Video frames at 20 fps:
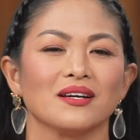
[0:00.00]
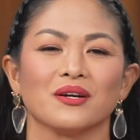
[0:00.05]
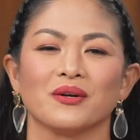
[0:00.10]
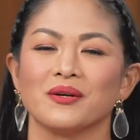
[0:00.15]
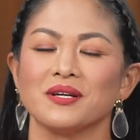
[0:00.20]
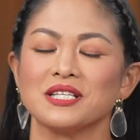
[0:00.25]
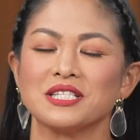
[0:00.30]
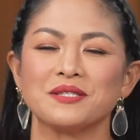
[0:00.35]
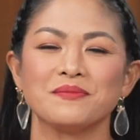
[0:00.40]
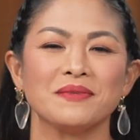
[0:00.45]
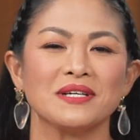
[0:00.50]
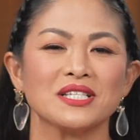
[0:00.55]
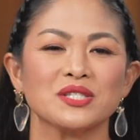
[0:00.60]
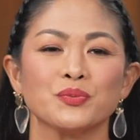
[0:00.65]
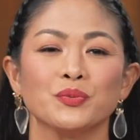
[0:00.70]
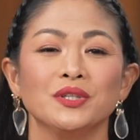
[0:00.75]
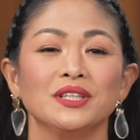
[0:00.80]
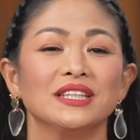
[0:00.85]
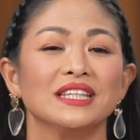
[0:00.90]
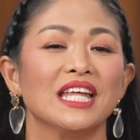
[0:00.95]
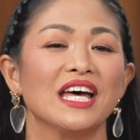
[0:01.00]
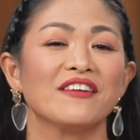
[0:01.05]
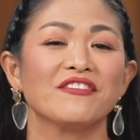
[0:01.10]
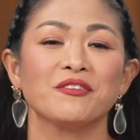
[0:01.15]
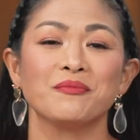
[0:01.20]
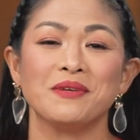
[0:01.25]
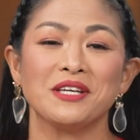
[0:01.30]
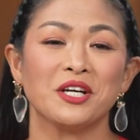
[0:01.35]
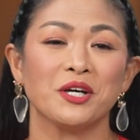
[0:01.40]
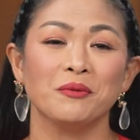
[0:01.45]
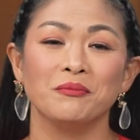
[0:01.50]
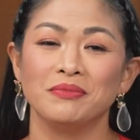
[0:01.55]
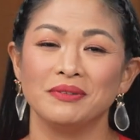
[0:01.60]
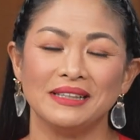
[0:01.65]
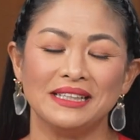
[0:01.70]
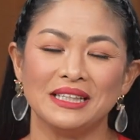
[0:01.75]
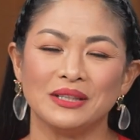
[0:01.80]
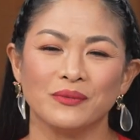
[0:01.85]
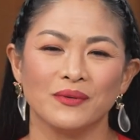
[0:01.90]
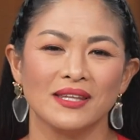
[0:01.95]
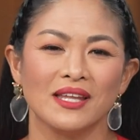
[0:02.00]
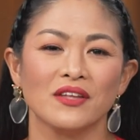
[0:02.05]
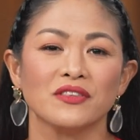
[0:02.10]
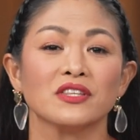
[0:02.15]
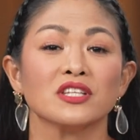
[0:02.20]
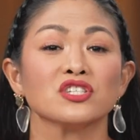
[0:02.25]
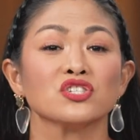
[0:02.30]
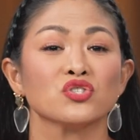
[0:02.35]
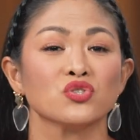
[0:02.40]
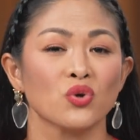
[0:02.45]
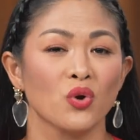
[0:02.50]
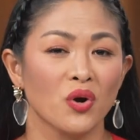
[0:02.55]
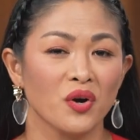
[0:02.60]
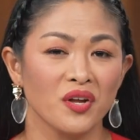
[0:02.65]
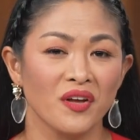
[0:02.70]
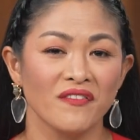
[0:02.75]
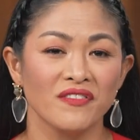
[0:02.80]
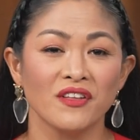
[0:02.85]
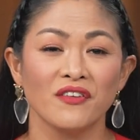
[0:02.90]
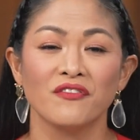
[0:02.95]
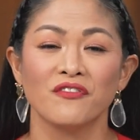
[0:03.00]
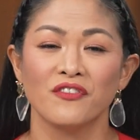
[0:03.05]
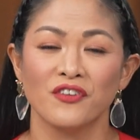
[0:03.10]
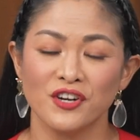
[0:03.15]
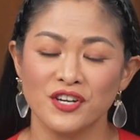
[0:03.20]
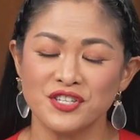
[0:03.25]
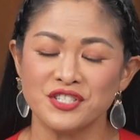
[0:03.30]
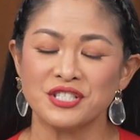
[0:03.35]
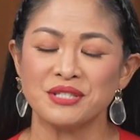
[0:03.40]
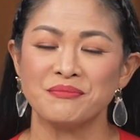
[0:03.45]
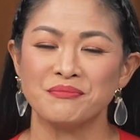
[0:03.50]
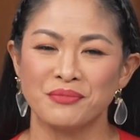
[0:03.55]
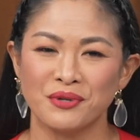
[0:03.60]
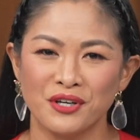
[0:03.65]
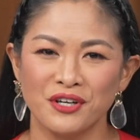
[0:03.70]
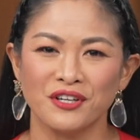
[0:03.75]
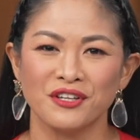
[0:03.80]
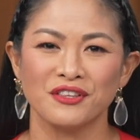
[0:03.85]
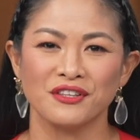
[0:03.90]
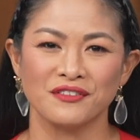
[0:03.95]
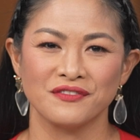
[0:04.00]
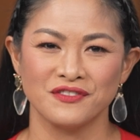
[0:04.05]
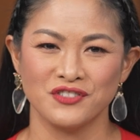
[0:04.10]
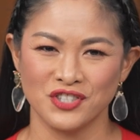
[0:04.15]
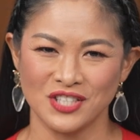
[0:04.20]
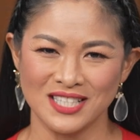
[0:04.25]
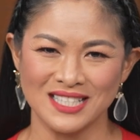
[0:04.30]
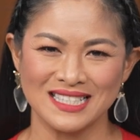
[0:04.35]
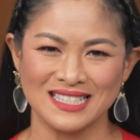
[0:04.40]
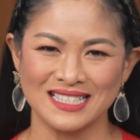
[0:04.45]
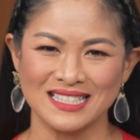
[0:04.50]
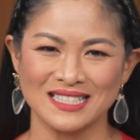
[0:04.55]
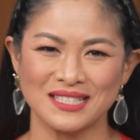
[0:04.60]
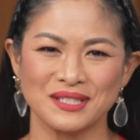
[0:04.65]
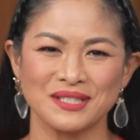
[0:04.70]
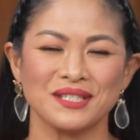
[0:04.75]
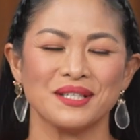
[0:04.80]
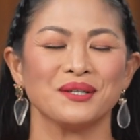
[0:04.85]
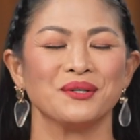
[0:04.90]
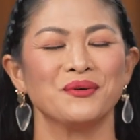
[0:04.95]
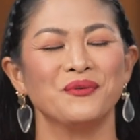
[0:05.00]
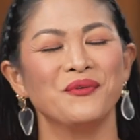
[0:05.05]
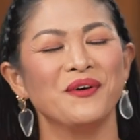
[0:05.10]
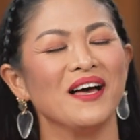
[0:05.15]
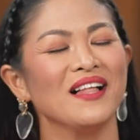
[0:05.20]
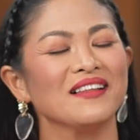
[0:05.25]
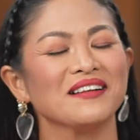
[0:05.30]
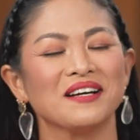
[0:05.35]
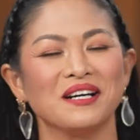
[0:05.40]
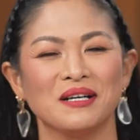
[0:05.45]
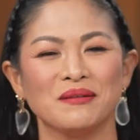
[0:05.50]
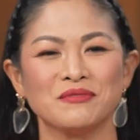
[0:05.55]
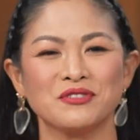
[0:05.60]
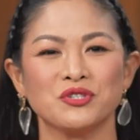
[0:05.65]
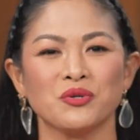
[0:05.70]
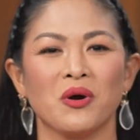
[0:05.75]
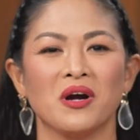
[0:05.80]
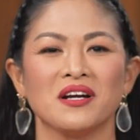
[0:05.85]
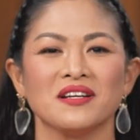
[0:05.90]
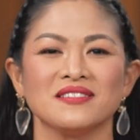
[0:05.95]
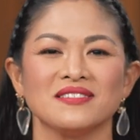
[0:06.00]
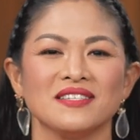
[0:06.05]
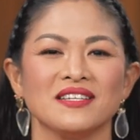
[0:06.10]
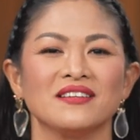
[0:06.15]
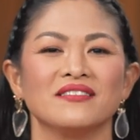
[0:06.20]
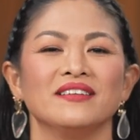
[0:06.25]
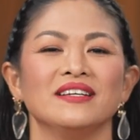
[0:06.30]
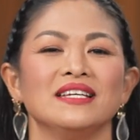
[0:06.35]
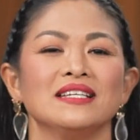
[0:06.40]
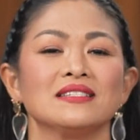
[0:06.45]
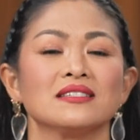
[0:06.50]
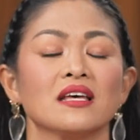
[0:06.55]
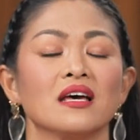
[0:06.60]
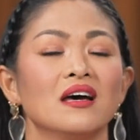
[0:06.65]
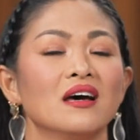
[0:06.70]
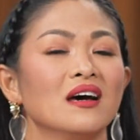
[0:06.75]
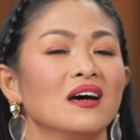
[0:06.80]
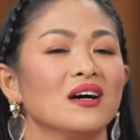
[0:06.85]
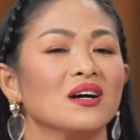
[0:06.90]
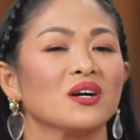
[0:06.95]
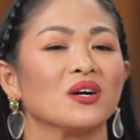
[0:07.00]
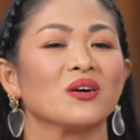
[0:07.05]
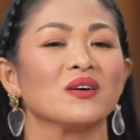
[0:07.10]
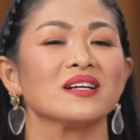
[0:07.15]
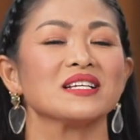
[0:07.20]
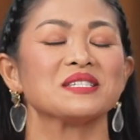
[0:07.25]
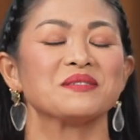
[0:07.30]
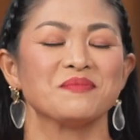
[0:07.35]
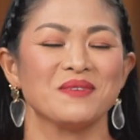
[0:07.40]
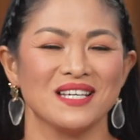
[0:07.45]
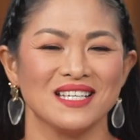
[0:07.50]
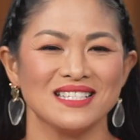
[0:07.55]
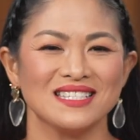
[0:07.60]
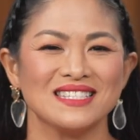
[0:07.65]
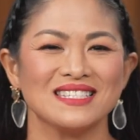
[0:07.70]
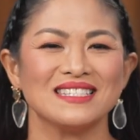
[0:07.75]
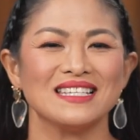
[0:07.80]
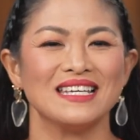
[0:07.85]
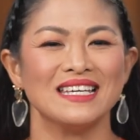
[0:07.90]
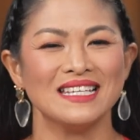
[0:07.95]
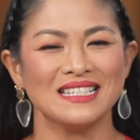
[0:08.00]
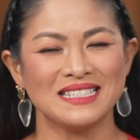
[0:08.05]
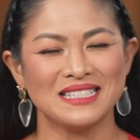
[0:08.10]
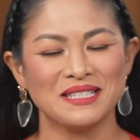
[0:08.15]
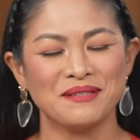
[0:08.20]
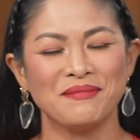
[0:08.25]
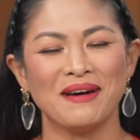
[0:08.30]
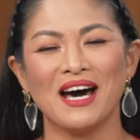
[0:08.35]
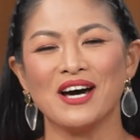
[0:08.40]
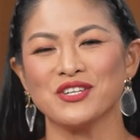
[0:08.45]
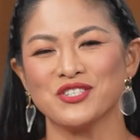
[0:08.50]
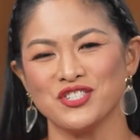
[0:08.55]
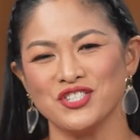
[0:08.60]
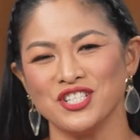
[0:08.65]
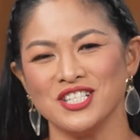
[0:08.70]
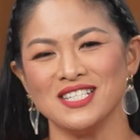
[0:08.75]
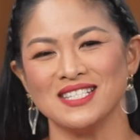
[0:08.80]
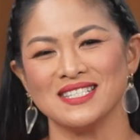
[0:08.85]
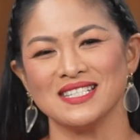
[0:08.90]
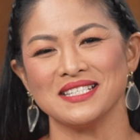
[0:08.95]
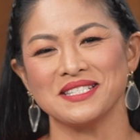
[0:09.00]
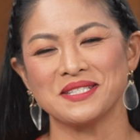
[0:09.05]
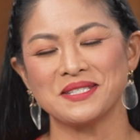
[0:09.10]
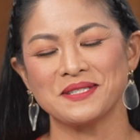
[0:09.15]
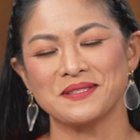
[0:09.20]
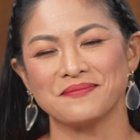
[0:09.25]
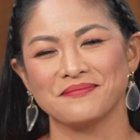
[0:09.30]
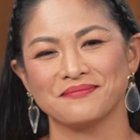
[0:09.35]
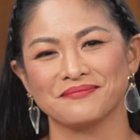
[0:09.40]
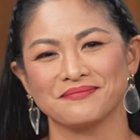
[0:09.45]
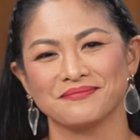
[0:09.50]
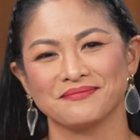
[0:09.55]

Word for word: Christmas will never be complete without the story of the virgin birth of Jesus. Welcome to our series, Christmas, It's About Jesus.